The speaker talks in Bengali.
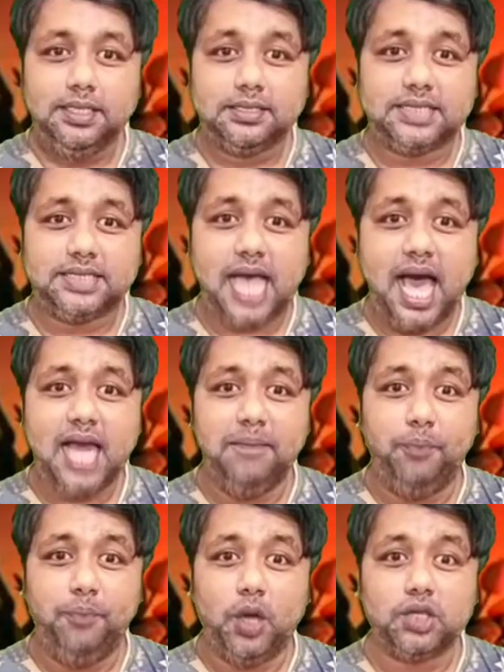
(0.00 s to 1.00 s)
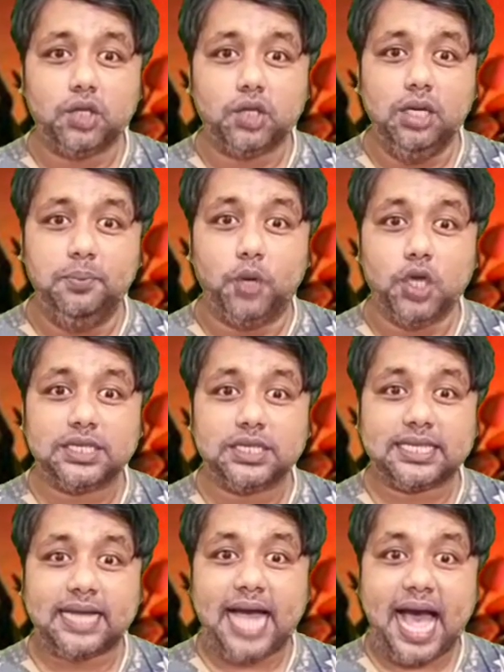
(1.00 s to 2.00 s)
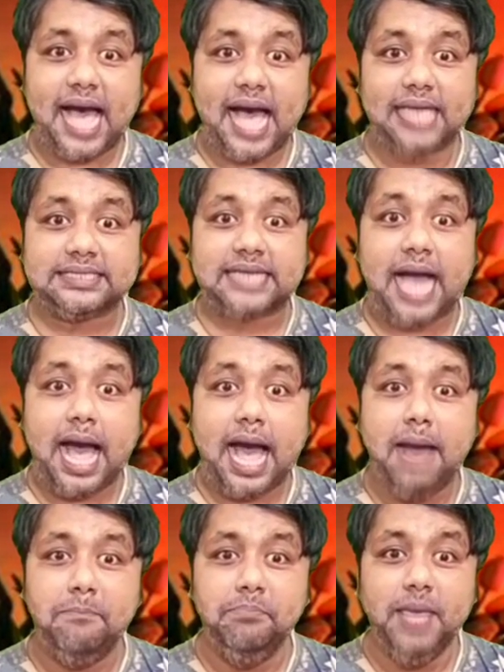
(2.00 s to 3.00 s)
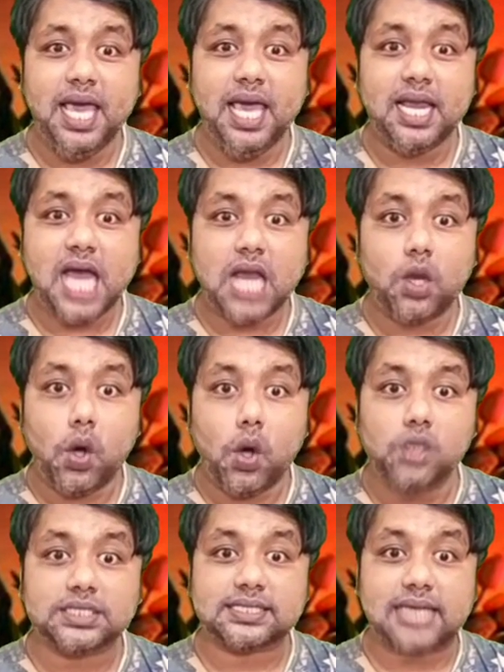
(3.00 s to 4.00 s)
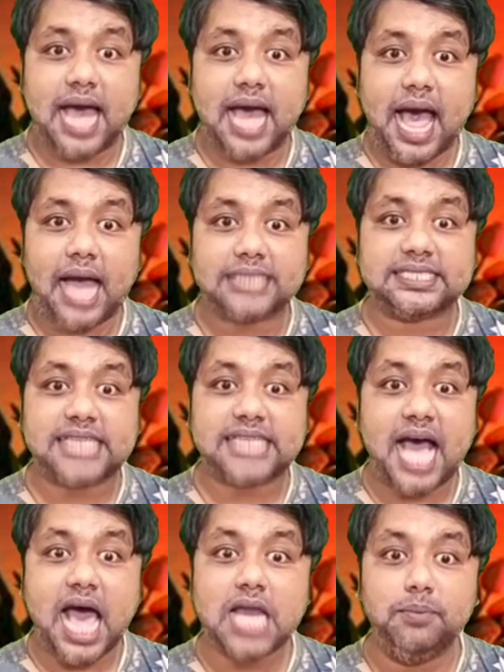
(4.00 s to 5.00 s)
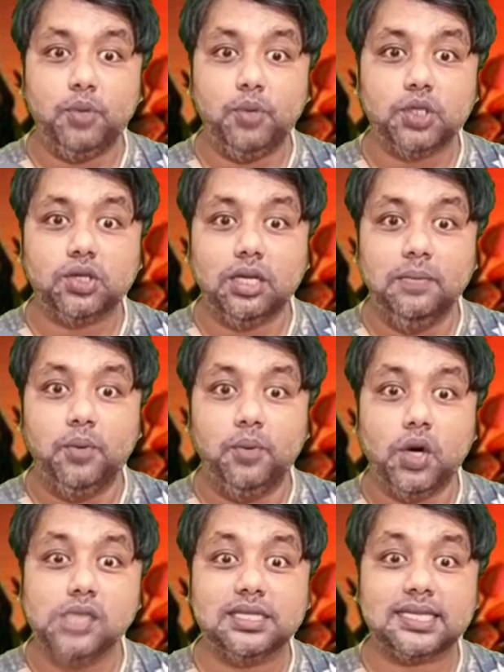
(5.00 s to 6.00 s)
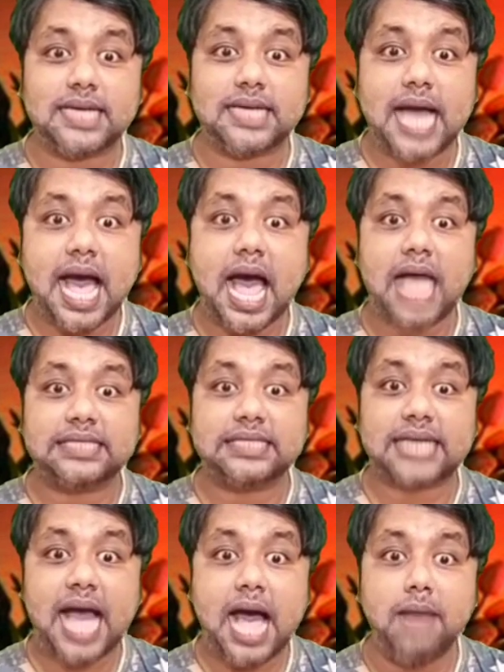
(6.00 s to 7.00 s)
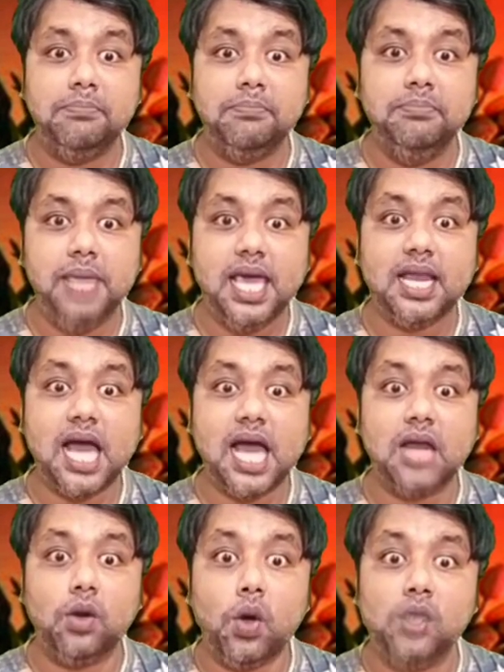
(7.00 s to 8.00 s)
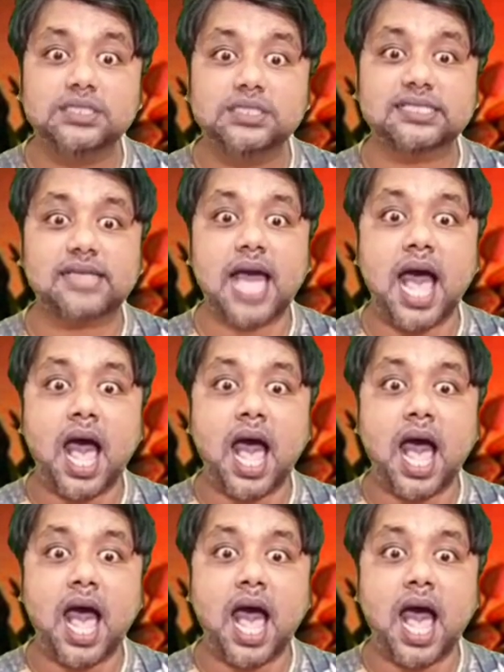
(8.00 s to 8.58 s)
চার বোতল বোধকা কাম মেরা রোজ খা চার বোতল বোধকা কাম মেরা রোজ খা